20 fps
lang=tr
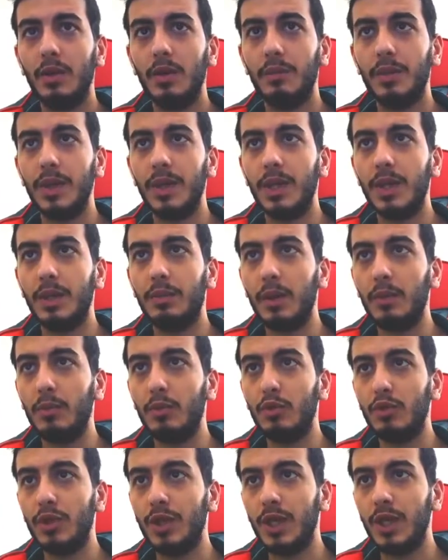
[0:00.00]
Peki ben
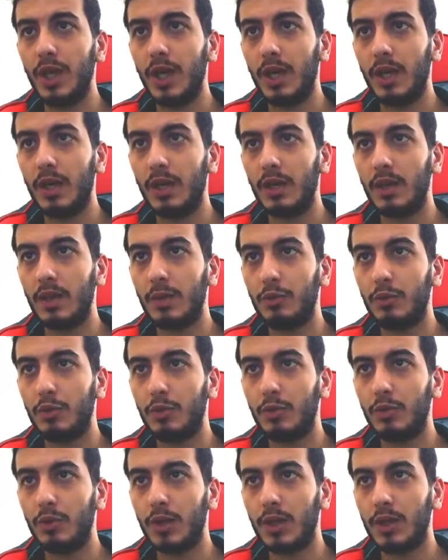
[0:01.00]
bunu niye hala
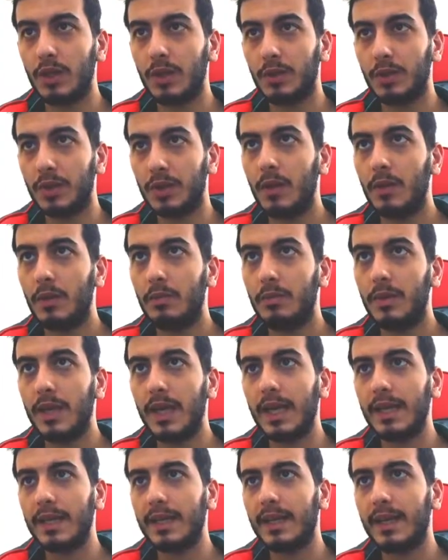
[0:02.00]
alamıyorum onu anlamadım.
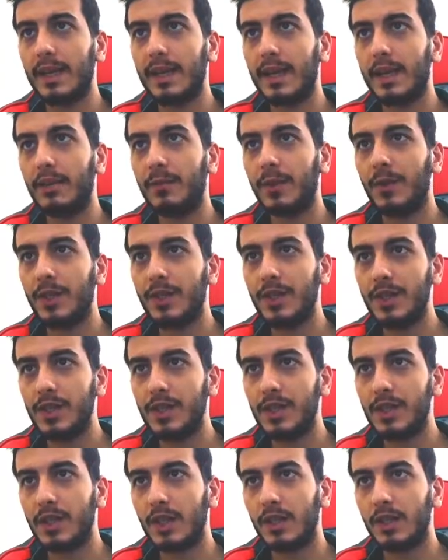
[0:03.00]
Birader yani faşist
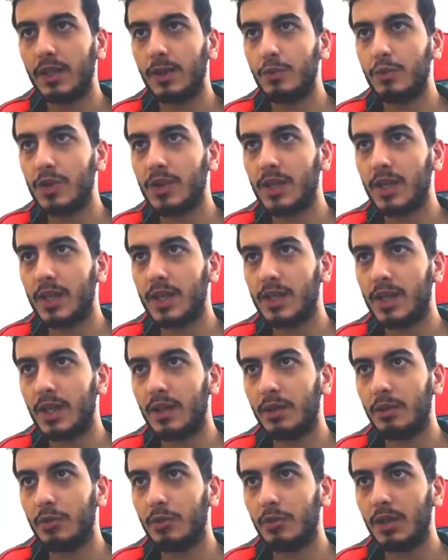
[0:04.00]
işte adam
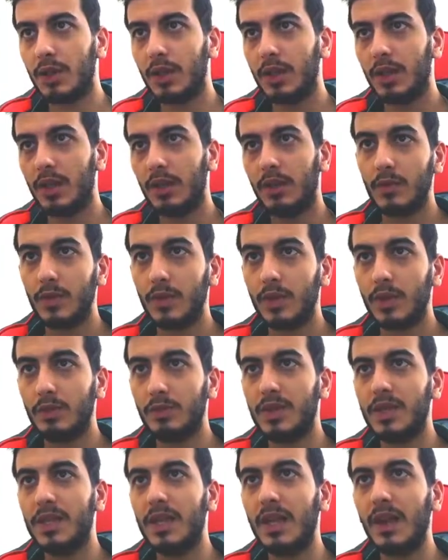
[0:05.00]
%80 Türkiye.
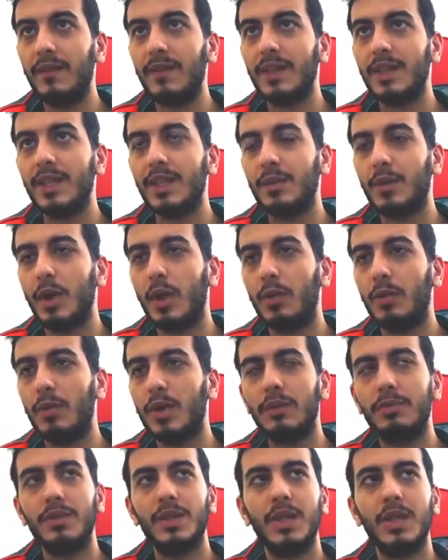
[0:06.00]
Şimdi silah vereceğim kabul
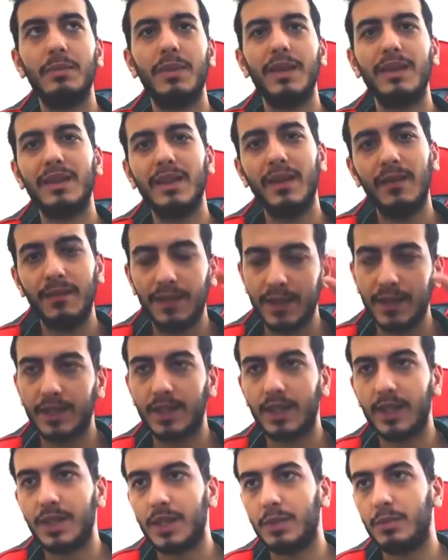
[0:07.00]
etmeyecek ben tam
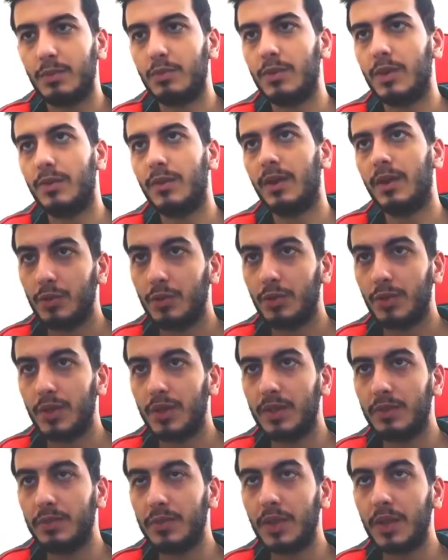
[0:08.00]
fıttıracağım bu sefer.
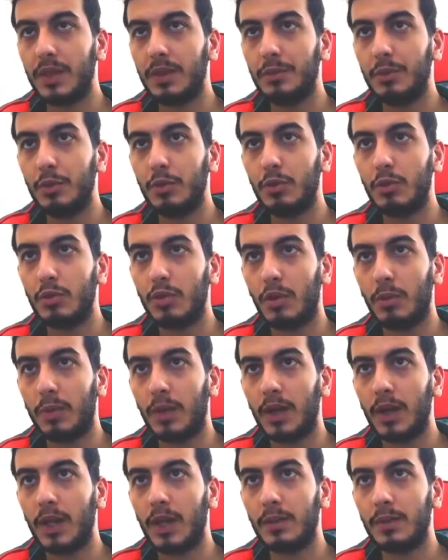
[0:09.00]
Üretimlerde bir türlü
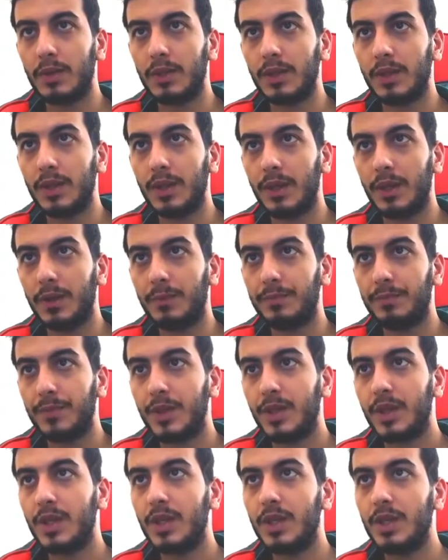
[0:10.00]
toparlayamadık ya.
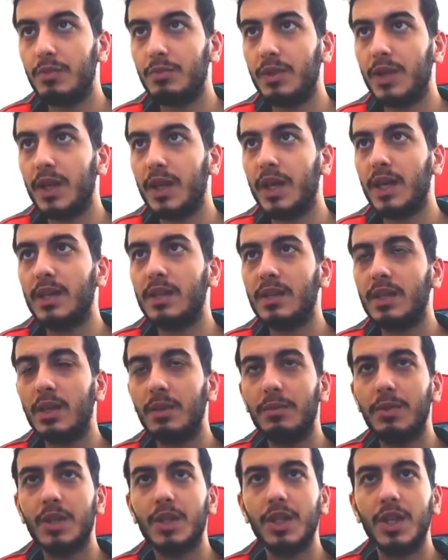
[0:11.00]
Şimdi
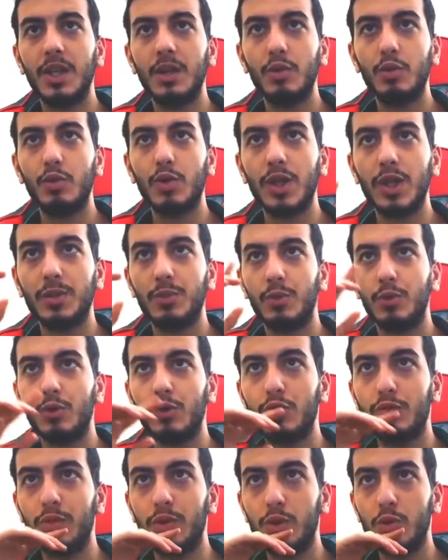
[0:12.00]
ekstra bir şey
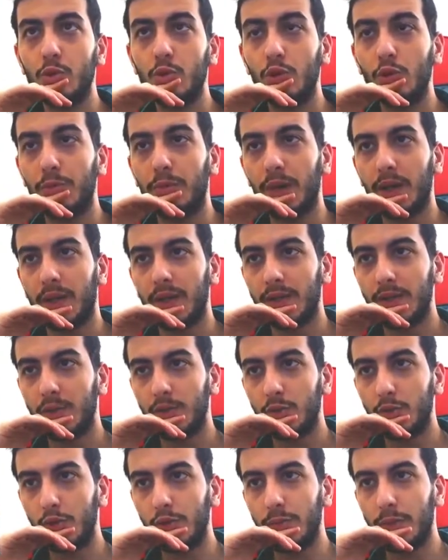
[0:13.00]
üretmiyoruz biz. Tulpar.
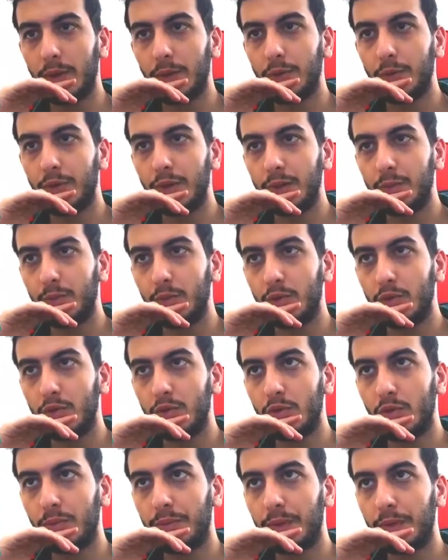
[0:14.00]
Tulpar üretmiyoruz.
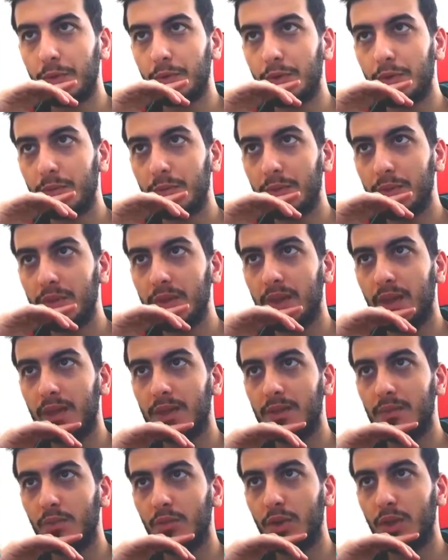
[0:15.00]
Tulpar üretmemiz
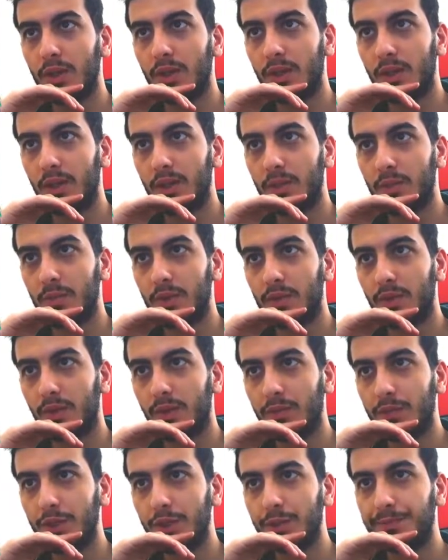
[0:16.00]
lazım. Buna ihtiyacımız
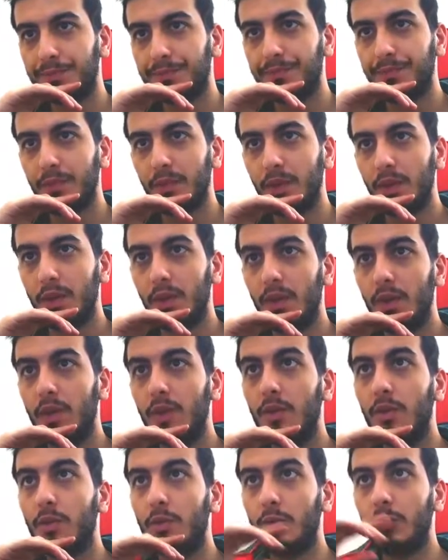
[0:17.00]
varmış.
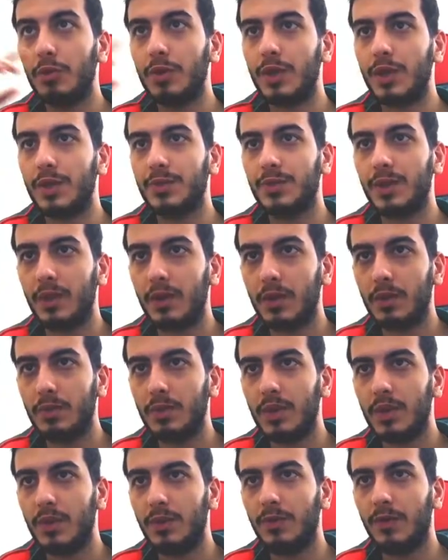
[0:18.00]
Onu keşfettim.
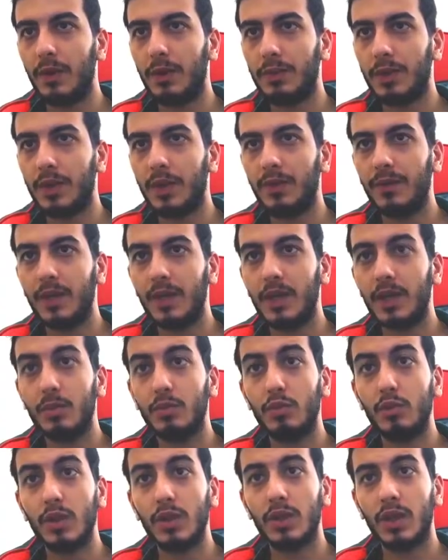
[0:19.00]
İki fabrika
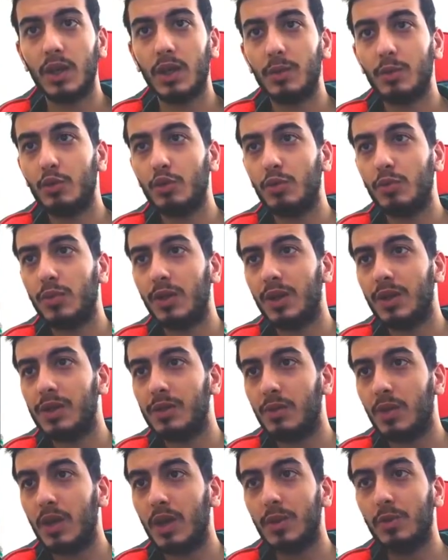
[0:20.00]
verelim. Buna da alüminyum
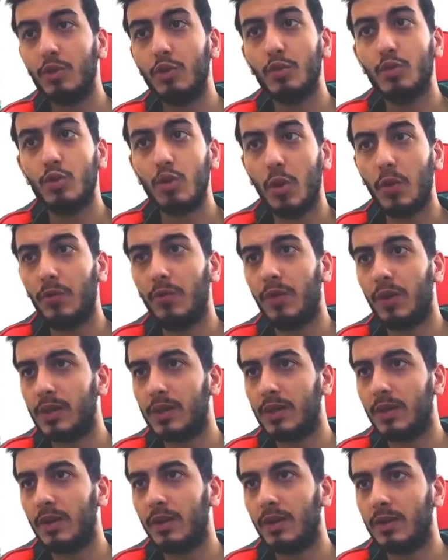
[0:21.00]
lazım. Alüminyum çok
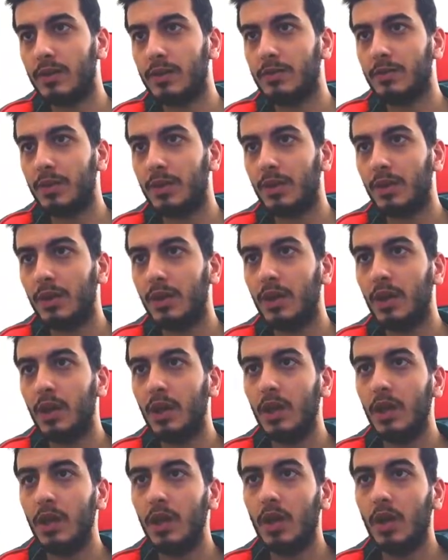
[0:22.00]
fazla lazım ya.
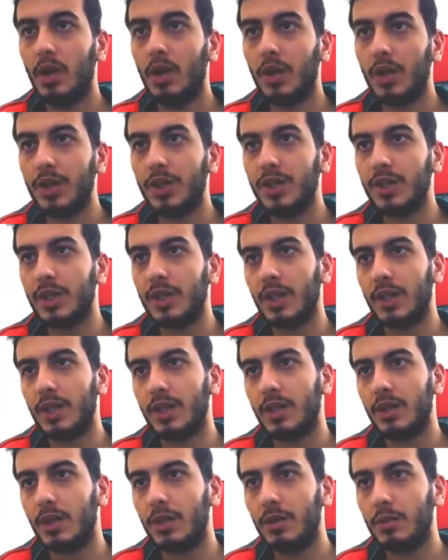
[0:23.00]
Aşırı
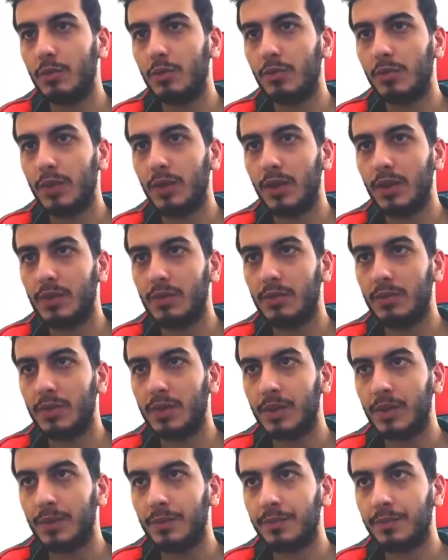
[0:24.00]
derecede alüminyum lazım bize.